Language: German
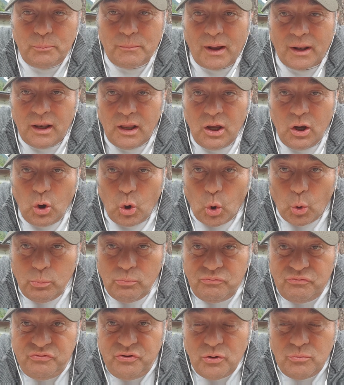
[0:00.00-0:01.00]
Nochmal,
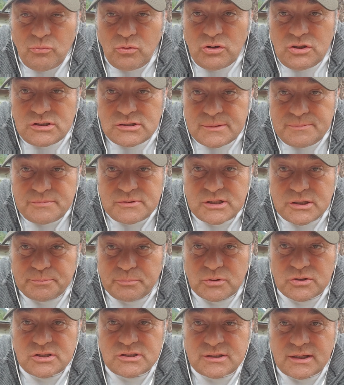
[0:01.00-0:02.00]
um 75
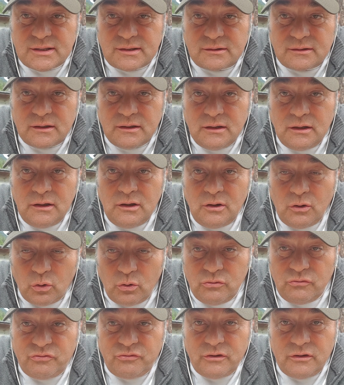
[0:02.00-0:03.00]
Prozent.
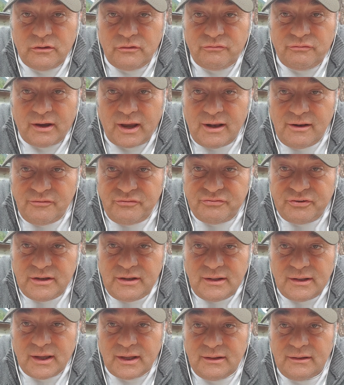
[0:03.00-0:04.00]
Und äh, weil
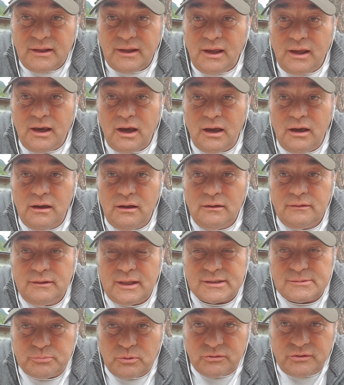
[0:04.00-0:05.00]
Finnland äh,
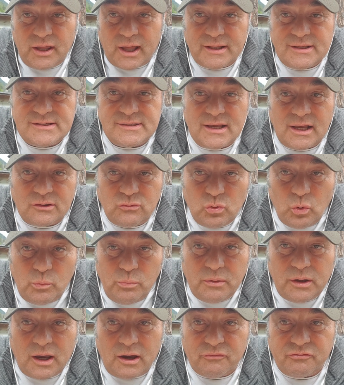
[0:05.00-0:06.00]
das modernste
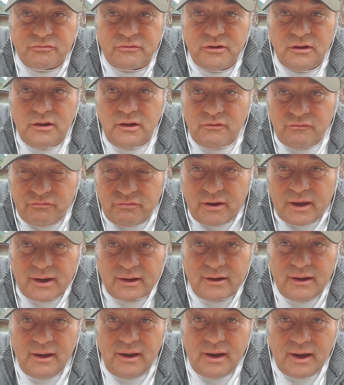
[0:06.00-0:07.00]

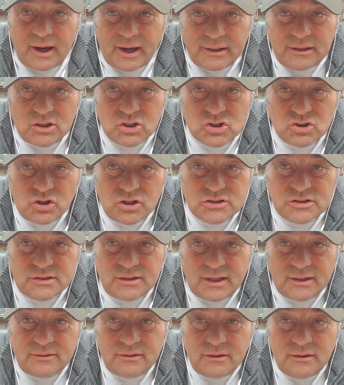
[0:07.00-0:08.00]
Atomkraftwerk angeschlossen
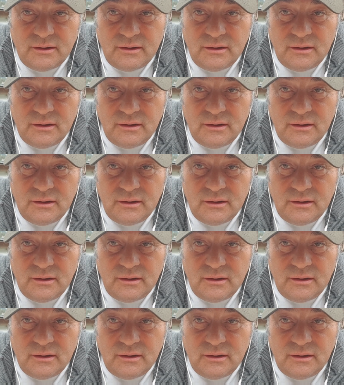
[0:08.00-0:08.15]
hat.